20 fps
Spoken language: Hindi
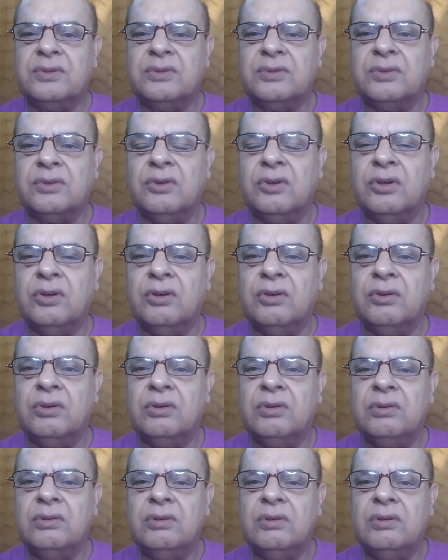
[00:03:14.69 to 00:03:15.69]
तो
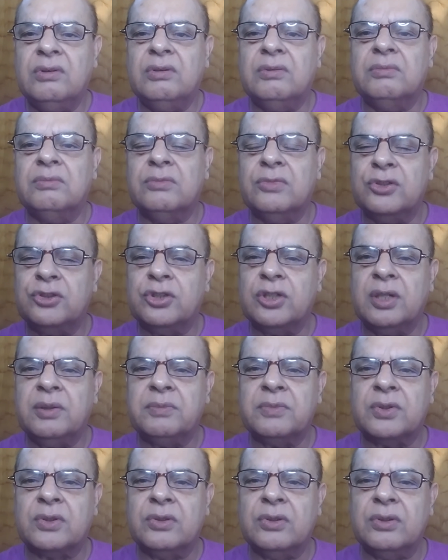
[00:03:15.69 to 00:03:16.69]

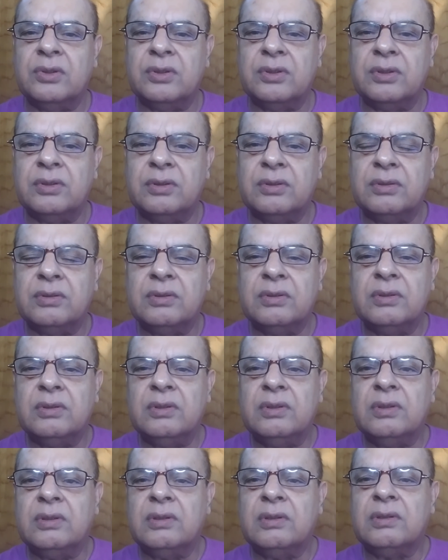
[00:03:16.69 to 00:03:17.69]
मुजरिम को
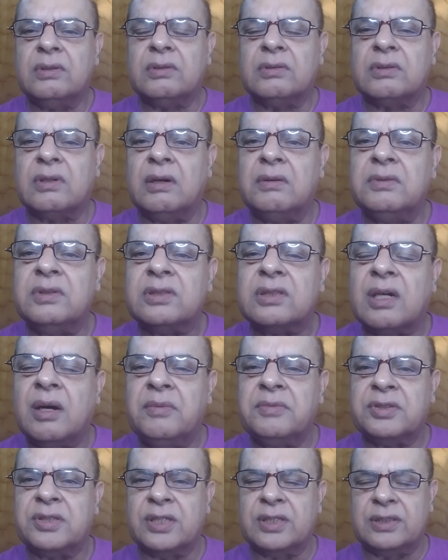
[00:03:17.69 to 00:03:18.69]
कम से
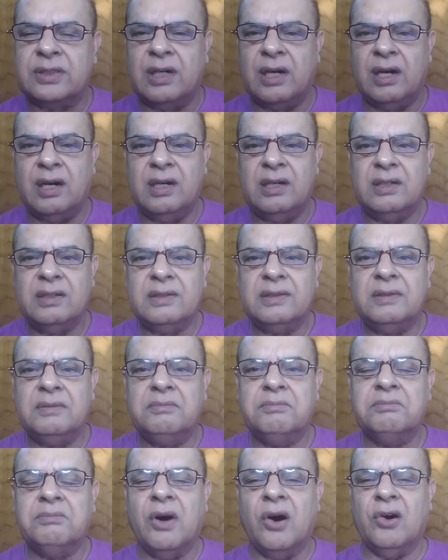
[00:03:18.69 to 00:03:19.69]
कम सज़ा
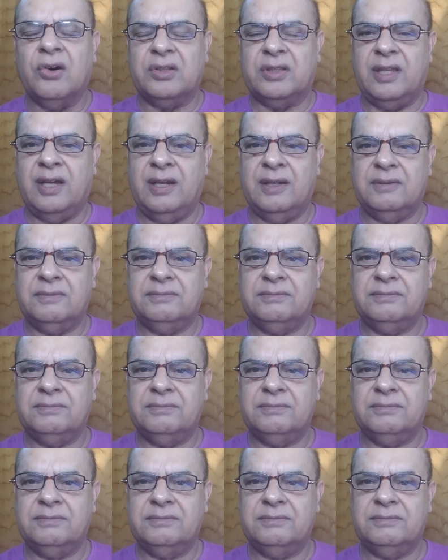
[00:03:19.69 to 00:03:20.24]
मौत है